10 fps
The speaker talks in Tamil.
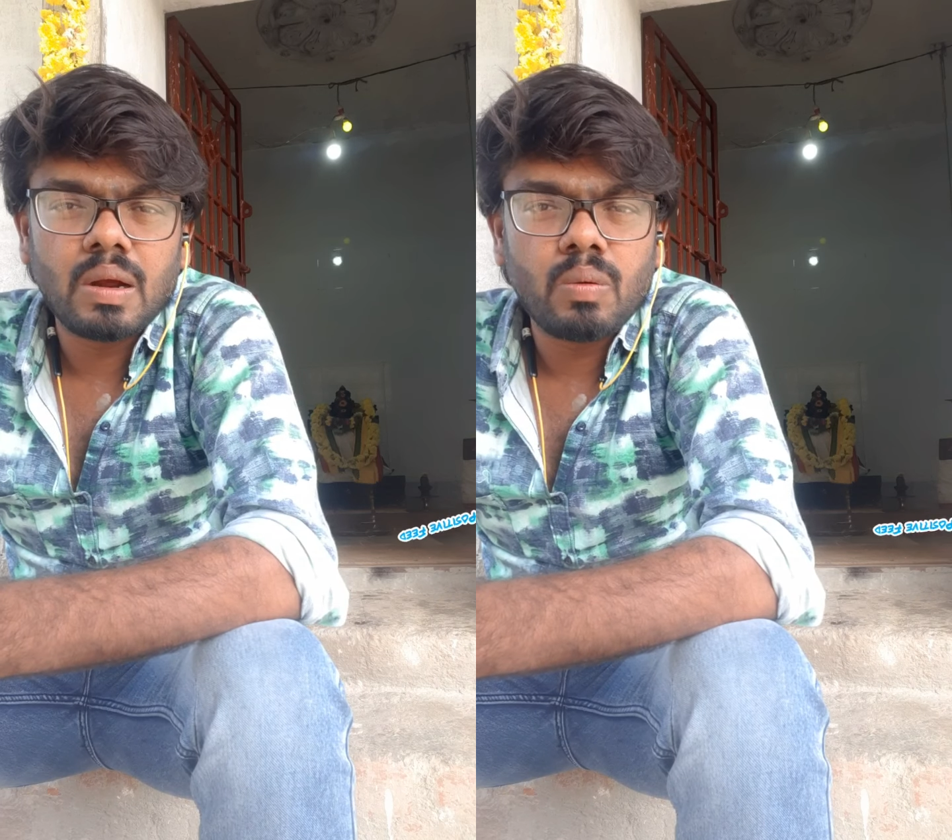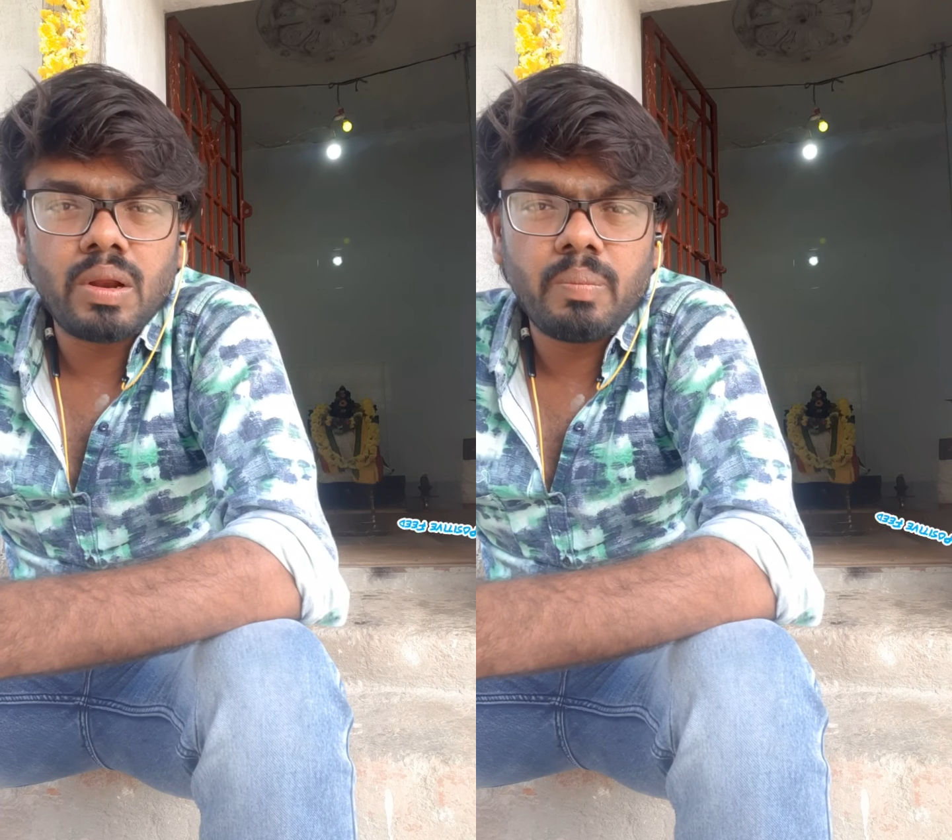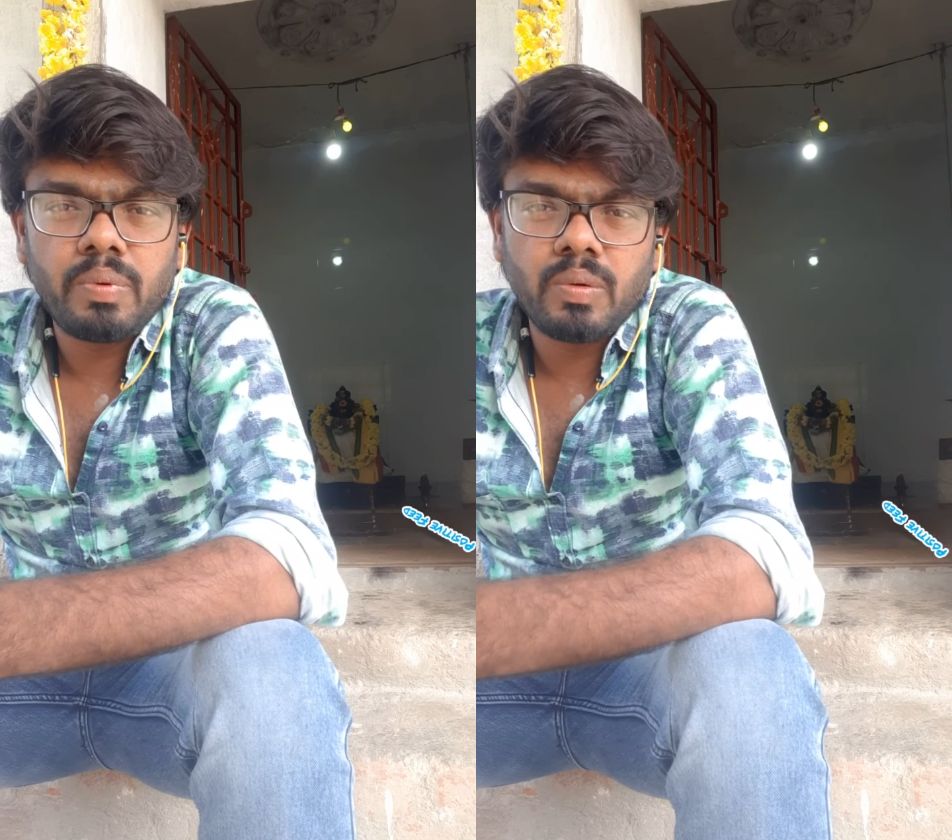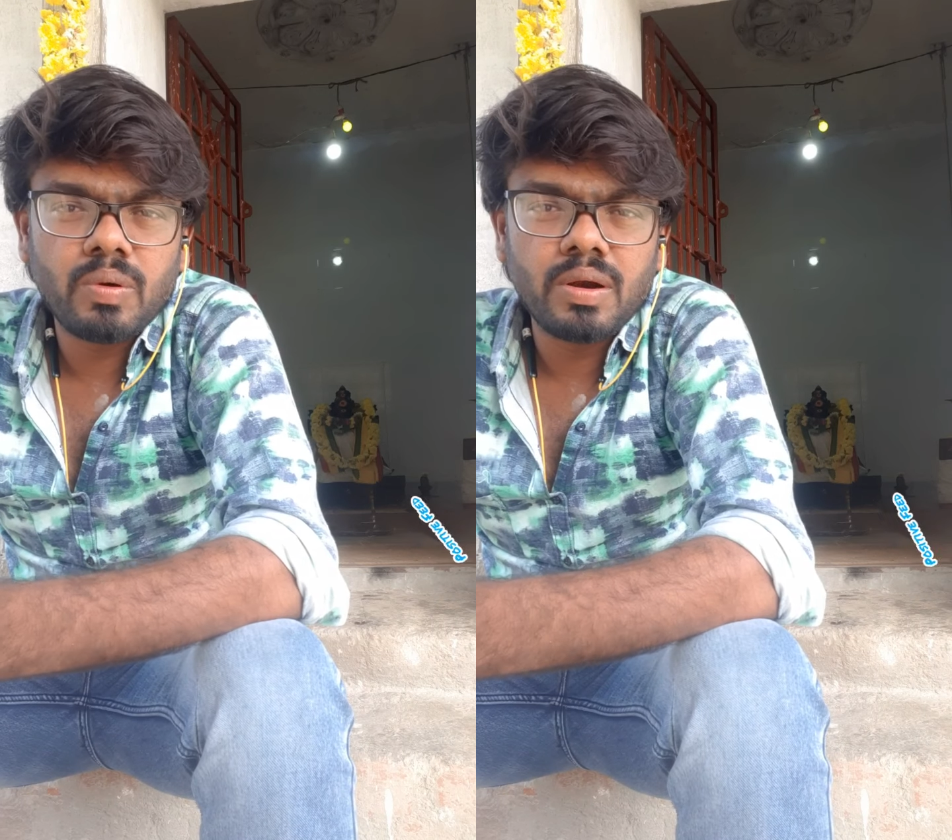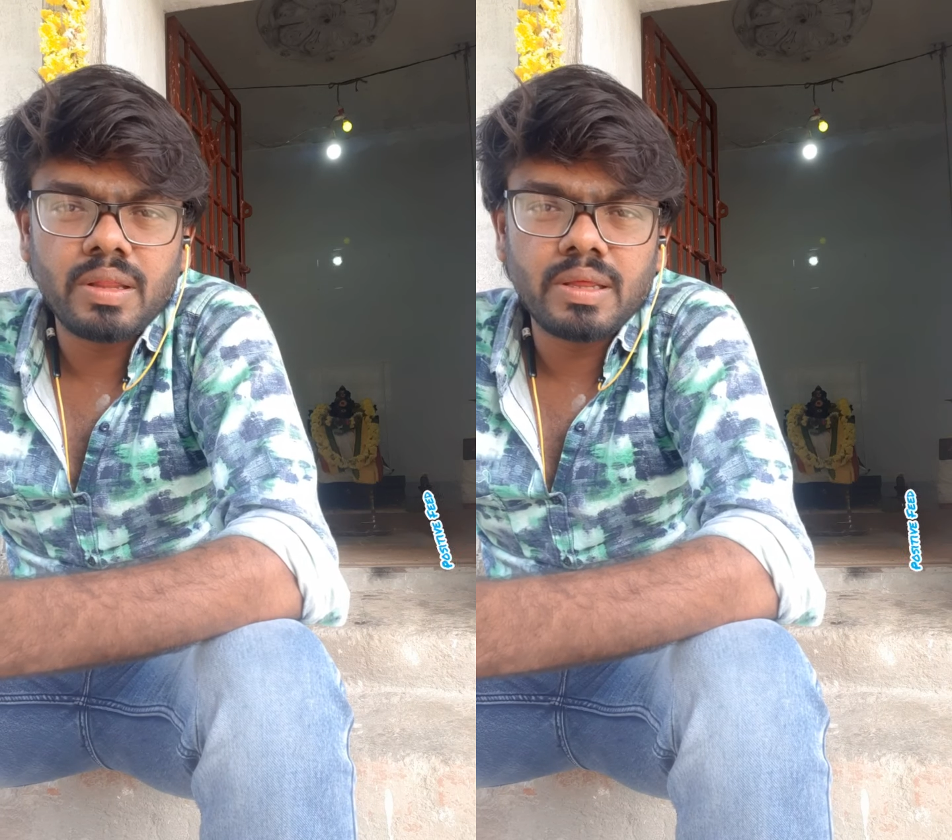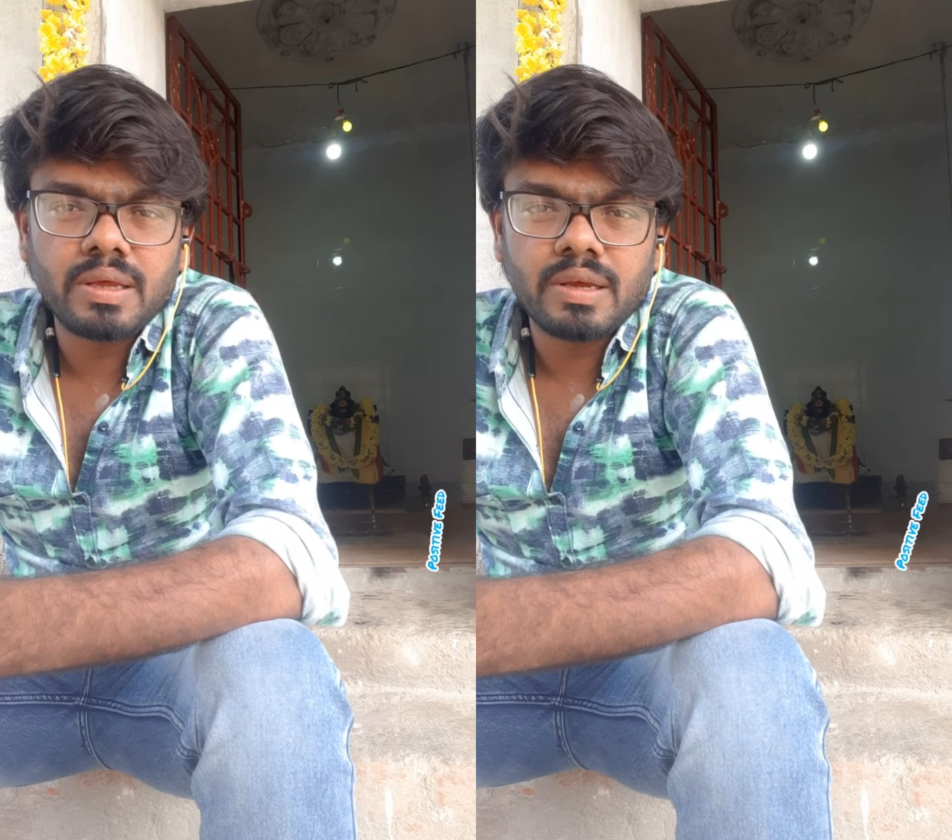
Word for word: உழைப்பு உங்களது